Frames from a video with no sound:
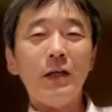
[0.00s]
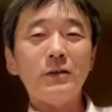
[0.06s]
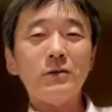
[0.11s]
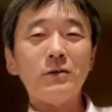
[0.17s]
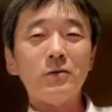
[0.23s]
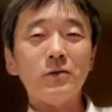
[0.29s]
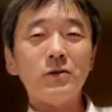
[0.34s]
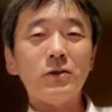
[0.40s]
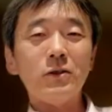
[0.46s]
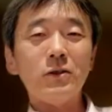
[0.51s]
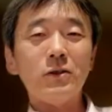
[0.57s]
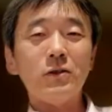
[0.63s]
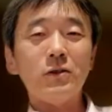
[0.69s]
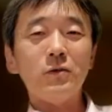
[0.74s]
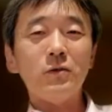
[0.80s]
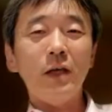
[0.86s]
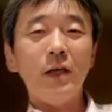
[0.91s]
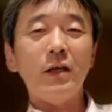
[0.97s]
いその追
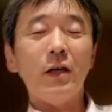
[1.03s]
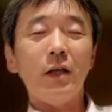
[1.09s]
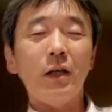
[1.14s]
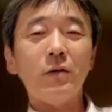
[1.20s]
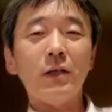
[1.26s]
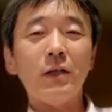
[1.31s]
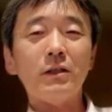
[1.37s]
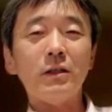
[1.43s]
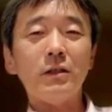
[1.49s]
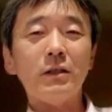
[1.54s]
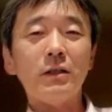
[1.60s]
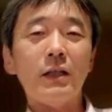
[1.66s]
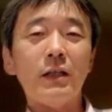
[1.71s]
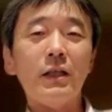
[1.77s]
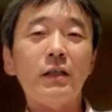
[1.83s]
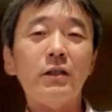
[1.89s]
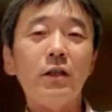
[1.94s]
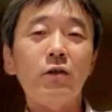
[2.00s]
及は延々とやってて
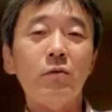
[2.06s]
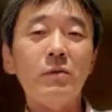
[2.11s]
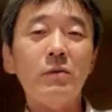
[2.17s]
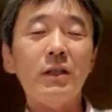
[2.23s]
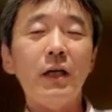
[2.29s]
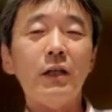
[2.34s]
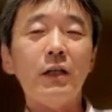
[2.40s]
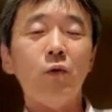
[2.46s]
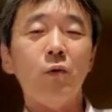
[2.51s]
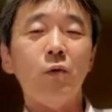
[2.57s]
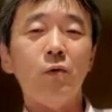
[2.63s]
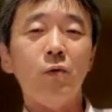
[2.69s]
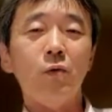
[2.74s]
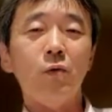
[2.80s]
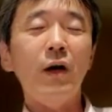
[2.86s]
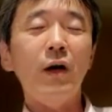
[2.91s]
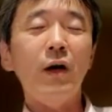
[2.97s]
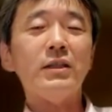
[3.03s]
何やってんのみたいに思
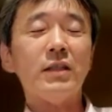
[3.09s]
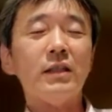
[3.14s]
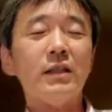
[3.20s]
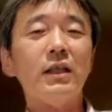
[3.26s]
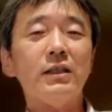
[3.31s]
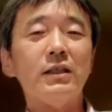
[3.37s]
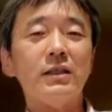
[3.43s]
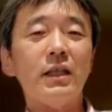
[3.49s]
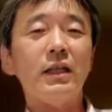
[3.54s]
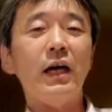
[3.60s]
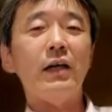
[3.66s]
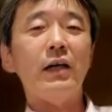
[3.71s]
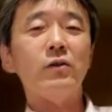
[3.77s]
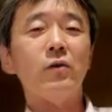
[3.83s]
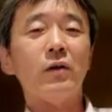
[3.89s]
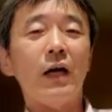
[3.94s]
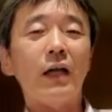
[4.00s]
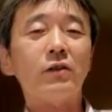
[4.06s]
われちゃったんじゃな
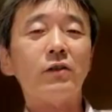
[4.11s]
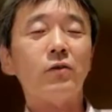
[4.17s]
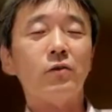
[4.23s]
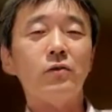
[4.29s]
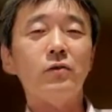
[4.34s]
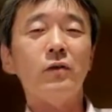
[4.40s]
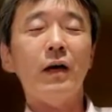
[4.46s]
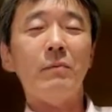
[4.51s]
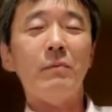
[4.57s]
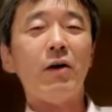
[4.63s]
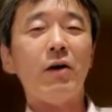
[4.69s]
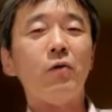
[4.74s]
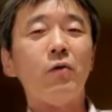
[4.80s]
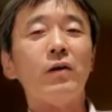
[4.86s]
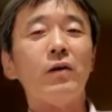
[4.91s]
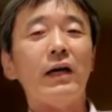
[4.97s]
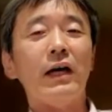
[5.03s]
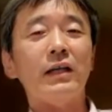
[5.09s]
いのかというのが、まあ、
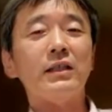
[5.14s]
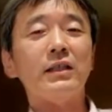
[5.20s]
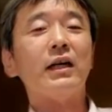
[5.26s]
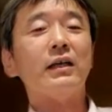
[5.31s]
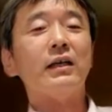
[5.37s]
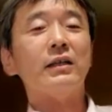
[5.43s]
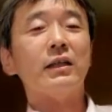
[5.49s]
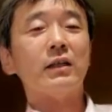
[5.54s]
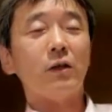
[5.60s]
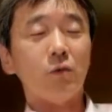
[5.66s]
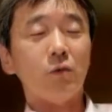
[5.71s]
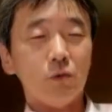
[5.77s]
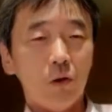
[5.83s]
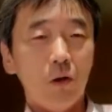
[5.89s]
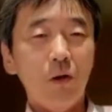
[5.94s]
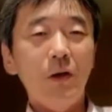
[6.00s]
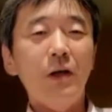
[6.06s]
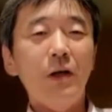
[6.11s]
今回明らかになったこ
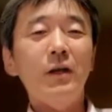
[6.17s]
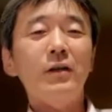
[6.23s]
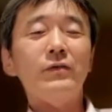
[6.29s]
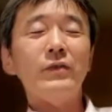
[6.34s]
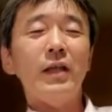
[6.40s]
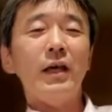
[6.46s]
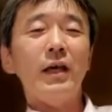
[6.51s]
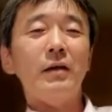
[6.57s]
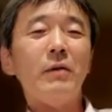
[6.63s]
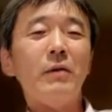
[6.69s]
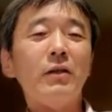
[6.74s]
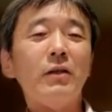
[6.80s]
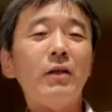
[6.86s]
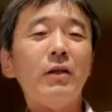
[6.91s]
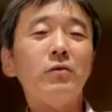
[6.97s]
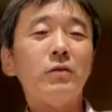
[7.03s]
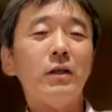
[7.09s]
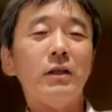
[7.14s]
と。で、
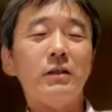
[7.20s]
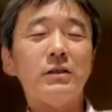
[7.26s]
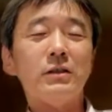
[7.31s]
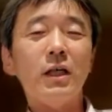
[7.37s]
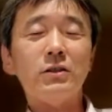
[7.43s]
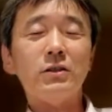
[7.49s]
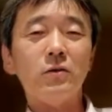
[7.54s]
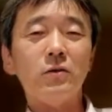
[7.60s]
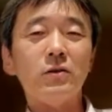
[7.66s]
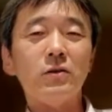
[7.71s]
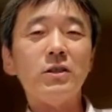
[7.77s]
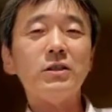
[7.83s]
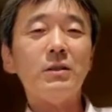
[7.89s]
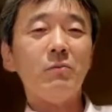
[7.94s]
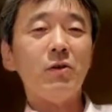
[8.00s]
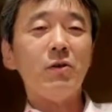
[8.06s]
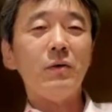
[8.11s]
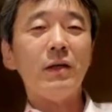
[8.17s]
なので、さっきその小
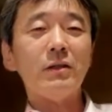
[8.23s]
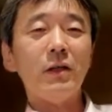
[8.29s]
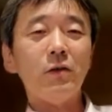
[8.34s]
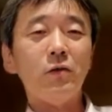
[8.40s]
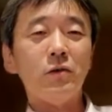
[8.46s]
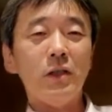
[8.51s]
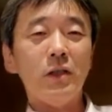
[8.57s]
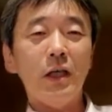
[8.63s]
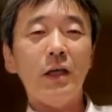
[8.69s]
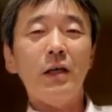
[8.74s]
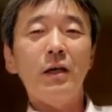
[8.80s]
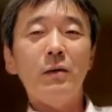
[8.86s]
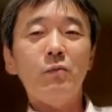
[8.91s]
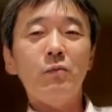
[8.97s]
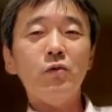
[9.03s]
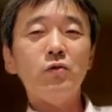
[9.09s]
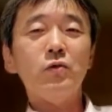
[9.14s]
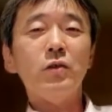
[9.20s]
さんも言われたよ
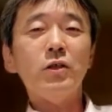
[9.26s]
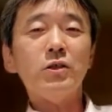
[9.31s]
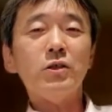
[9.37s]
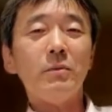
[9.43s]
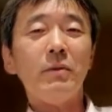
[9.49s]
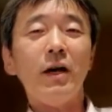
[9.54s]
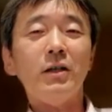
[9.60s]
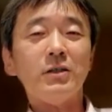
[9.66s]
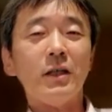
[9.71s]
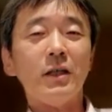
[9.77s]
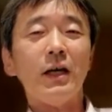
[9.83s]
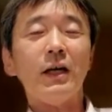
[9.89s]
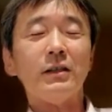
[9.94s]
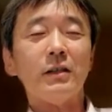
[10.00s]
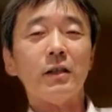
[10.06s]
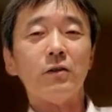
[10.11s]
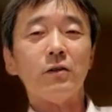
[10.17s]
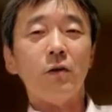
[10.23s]
うに、有権者はバカじゃな
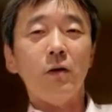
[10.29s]
かった。